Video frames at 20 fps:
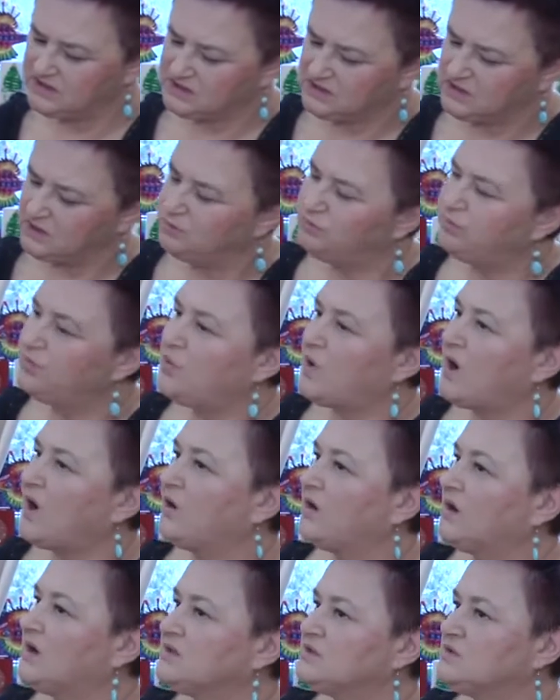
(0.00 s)
Miejskiej
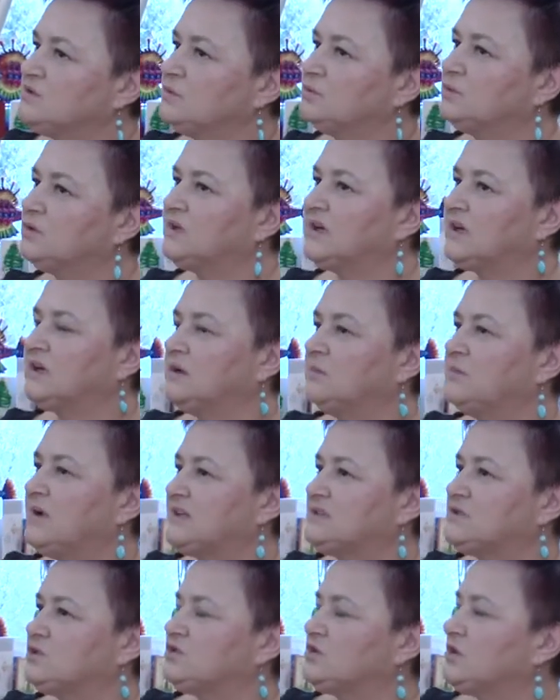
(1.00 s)
była okazją do takiej
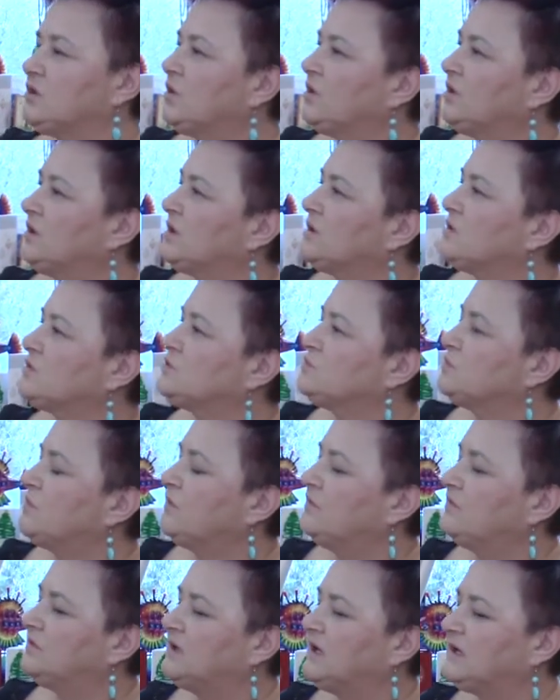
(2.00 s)
bardzo szerokiej
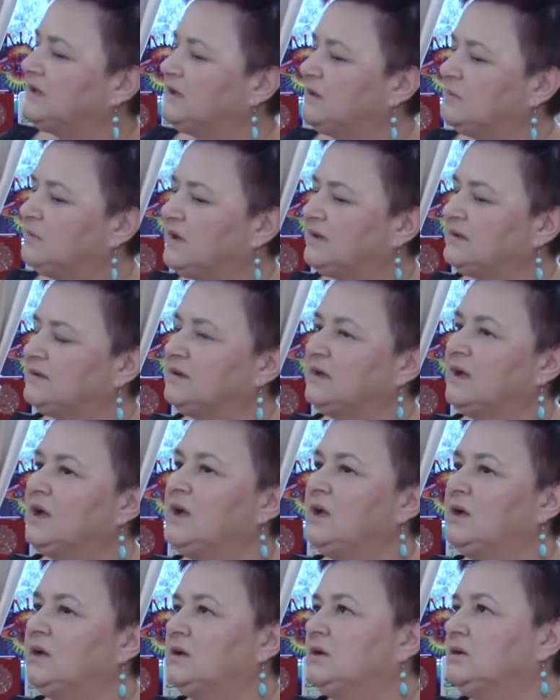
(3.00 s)
rozmowy na temat
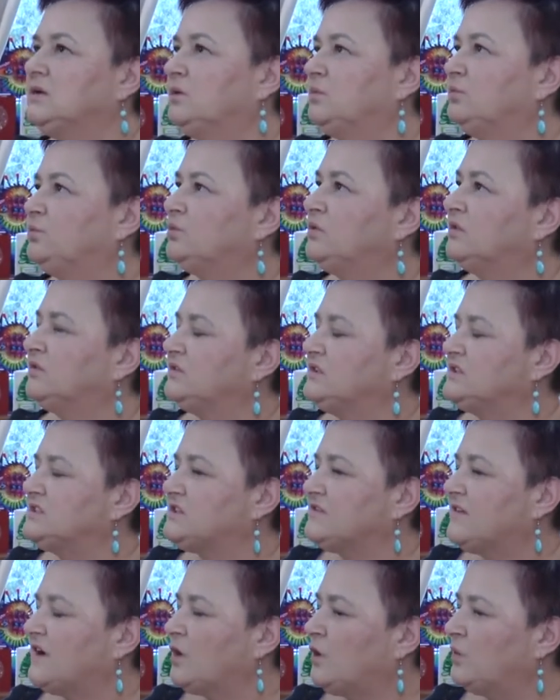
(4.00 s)

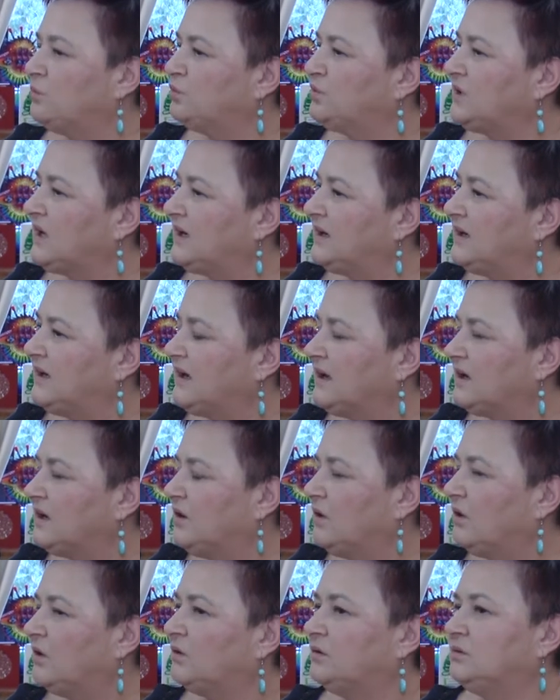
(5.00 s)
budownictwa
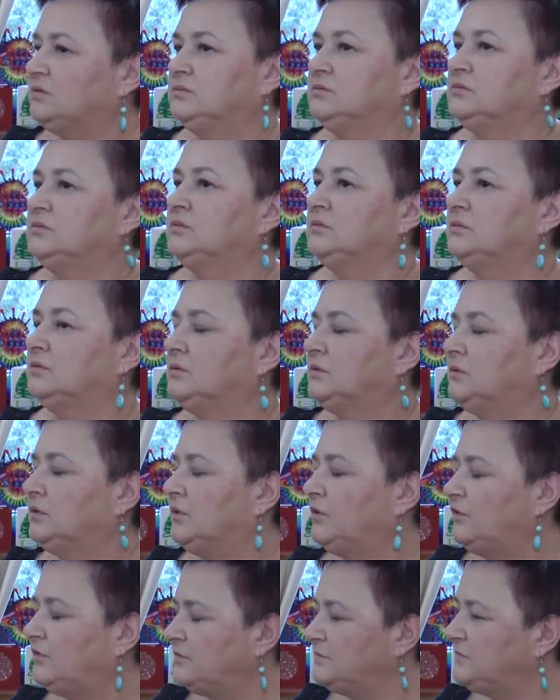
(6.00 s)
komunalnego
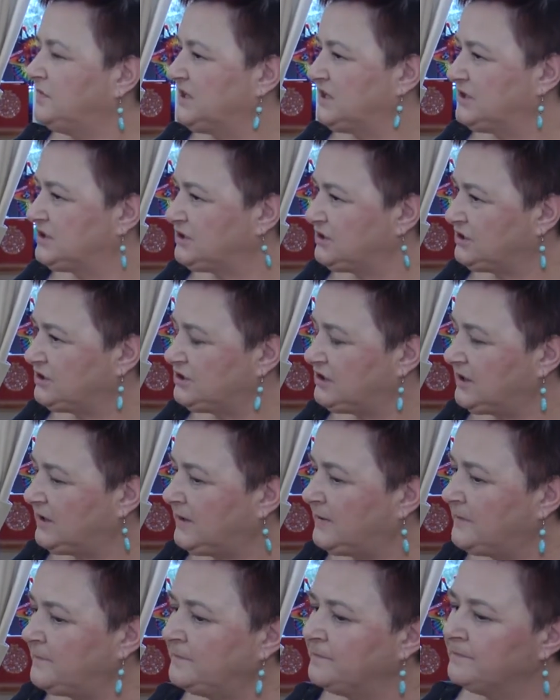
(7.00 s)
w
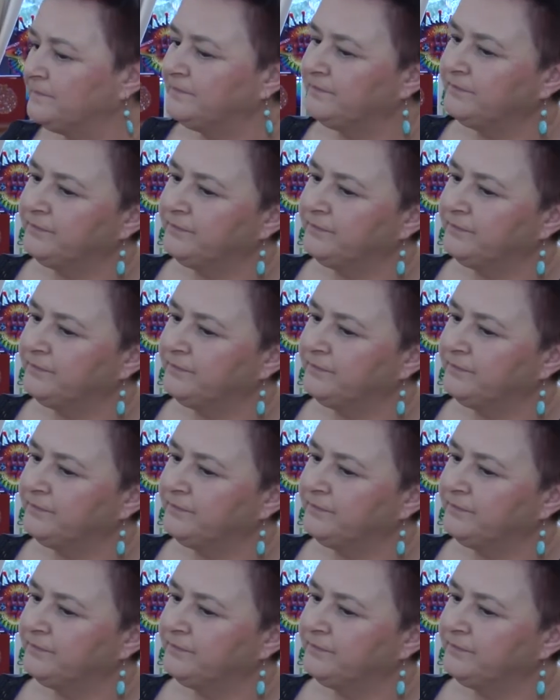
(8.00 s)
mieście.